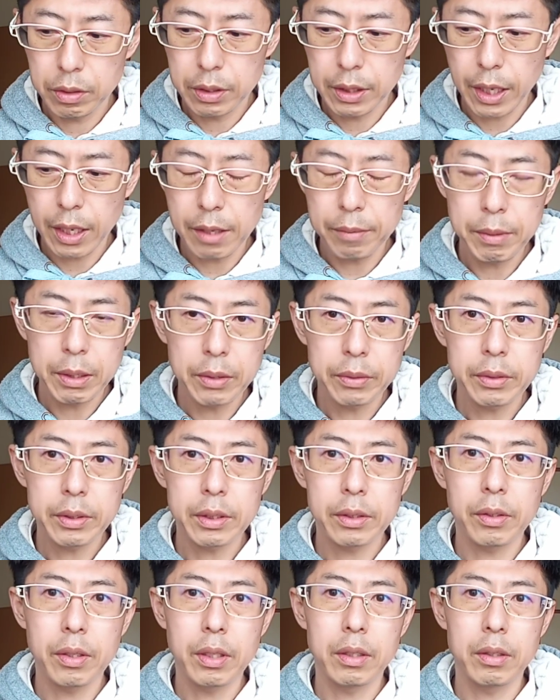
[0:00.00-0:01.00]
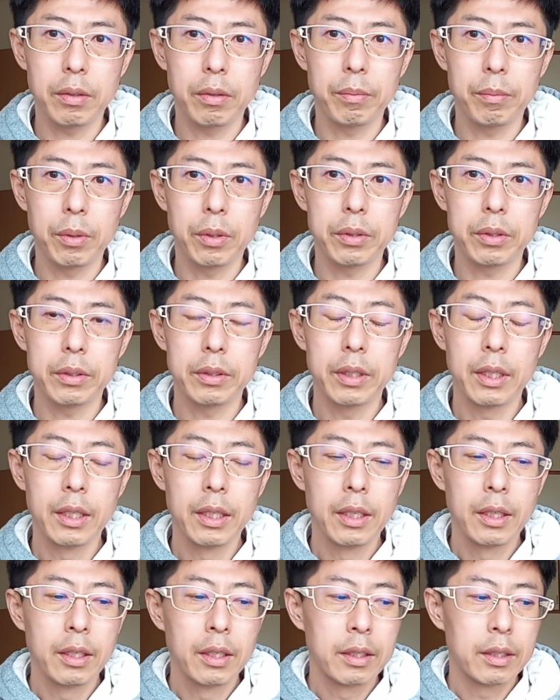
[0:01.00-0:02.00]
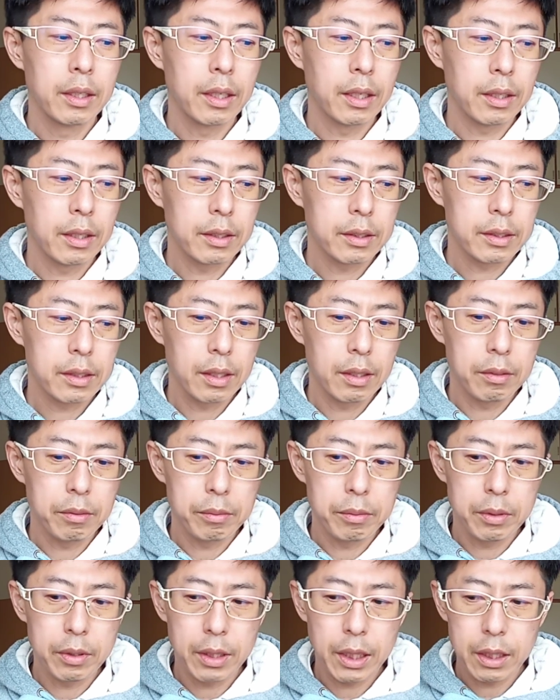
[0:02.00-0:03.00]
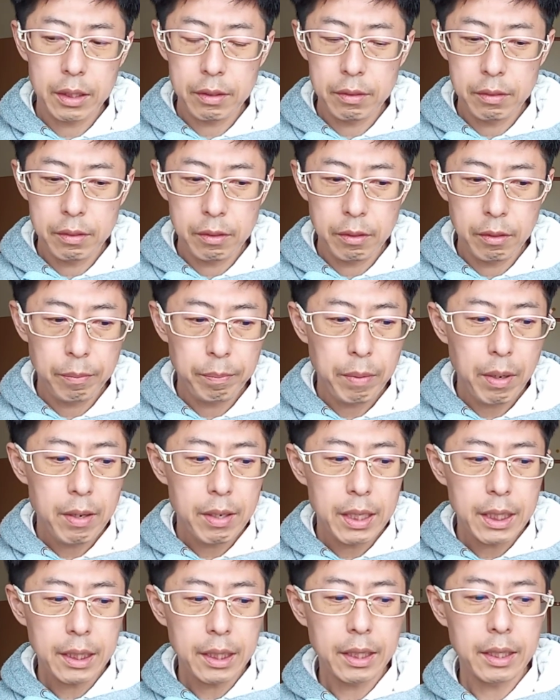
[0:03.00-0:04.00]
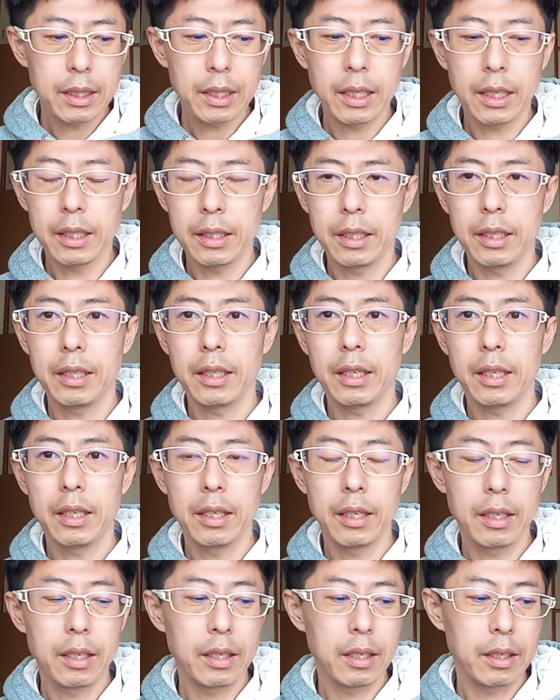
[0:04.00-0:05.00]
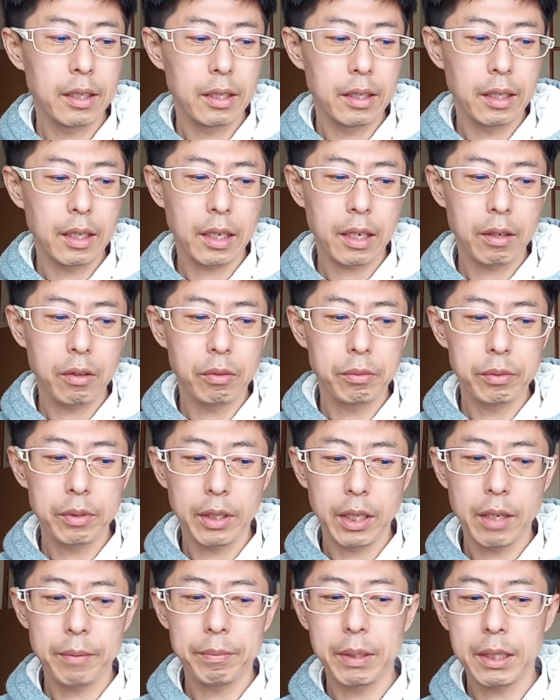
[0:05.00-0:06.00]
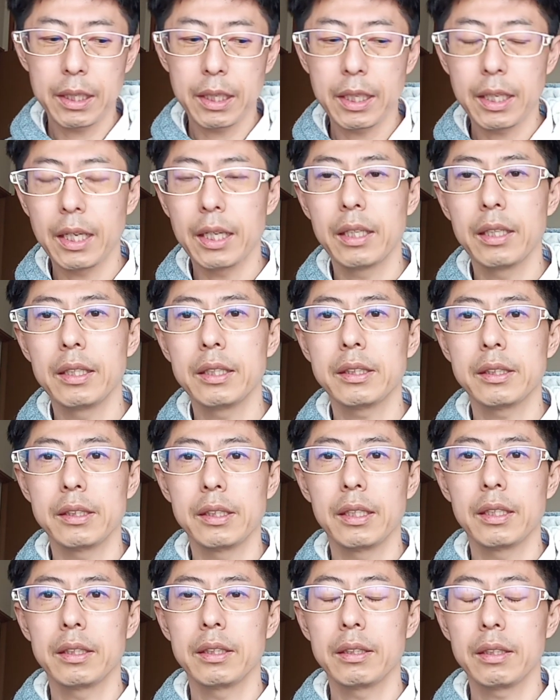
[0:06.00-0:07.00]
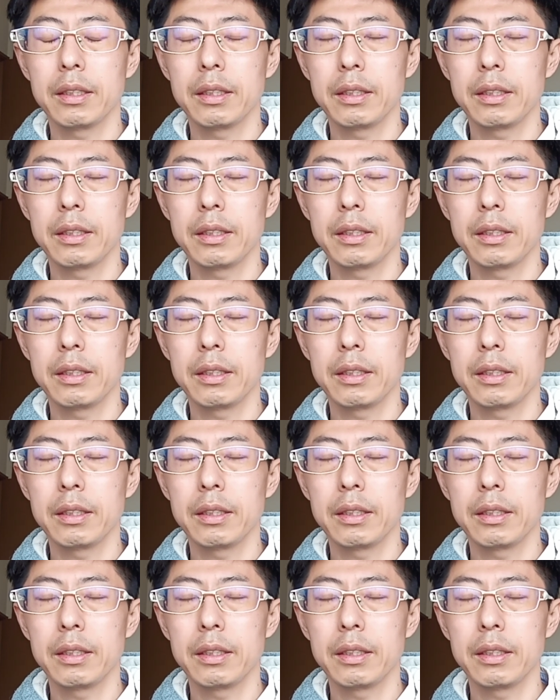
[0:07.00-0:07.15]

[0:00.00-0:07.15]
高めのストレートのボール、なんですけども、あの、パワーヒッターに、えー、投げ込むのはやっぱり危険ですね。